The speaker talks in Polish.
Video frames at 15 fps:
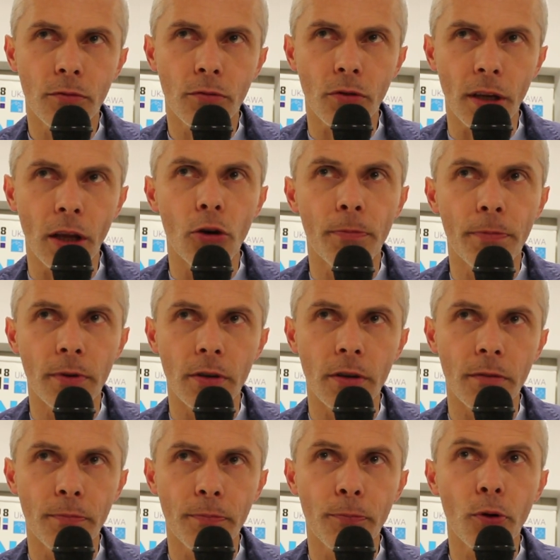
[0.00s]
turnieju
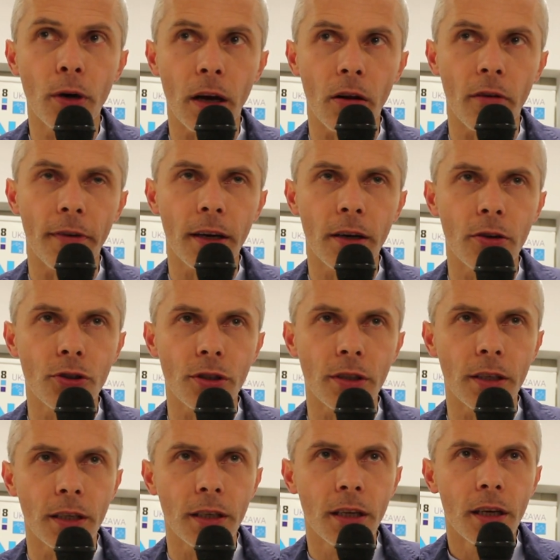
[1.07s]
pucharowego,
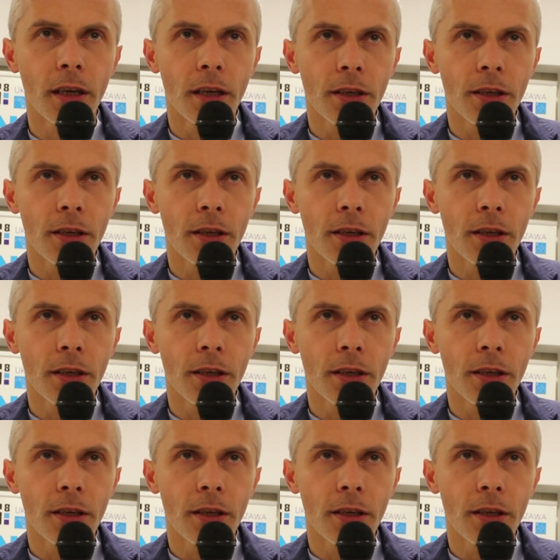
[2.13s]
czyli